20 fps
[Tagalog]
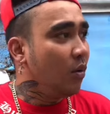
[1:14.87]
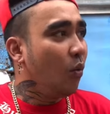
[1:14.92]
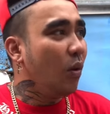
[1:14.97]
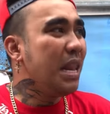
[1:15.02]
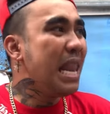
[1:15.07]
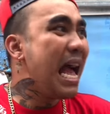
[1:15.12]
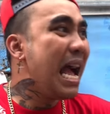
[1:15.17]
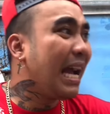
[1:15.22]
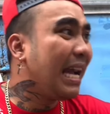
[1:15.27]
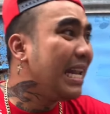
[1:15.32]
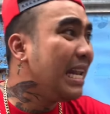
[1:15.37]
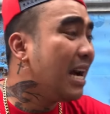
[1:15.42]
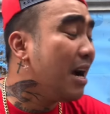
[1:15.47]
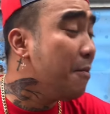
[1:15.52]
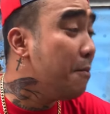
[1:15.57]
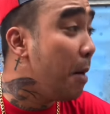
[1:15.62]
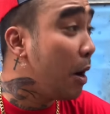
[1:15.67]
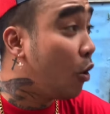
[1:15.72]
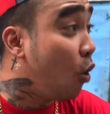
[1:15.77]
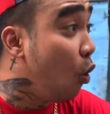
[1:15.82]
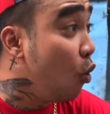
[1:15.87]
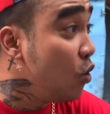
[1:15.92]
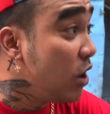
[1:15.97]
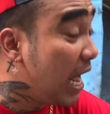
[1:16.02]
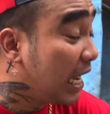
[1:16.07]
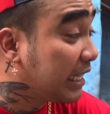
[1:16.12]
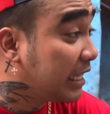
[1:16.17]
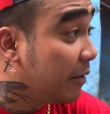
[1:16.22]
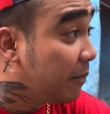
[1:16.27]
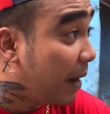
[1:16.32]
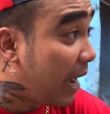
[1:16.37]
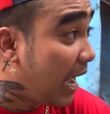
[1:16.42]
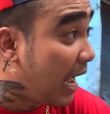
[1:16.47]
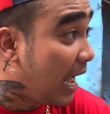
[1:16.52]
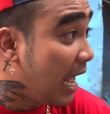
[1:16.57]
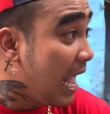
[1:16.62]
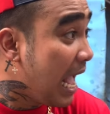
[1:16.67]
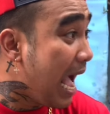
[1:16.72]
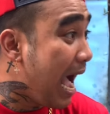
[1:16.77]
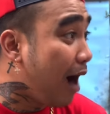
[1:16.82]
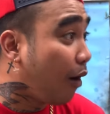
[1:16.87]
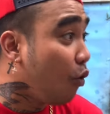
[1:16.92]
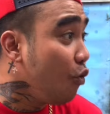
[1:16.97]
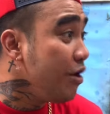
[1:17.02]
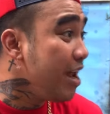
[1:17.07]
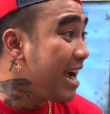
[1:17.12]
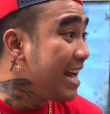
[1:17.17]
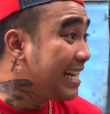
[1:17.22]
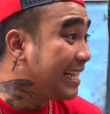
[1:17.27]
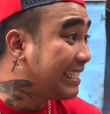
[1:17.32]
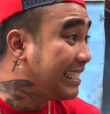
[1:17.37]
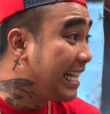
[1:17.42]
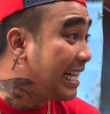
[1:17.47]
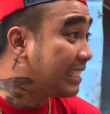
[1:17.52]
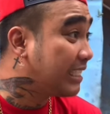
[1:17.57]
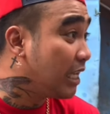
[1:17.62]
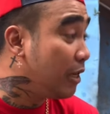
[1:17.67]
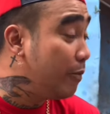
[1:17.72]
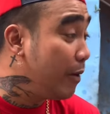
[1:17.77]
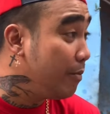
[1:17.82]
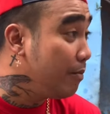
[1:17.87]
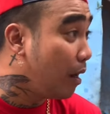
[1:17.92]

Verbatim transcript: Wala ka na nga magulang, di ba? Ako na nagsisilbing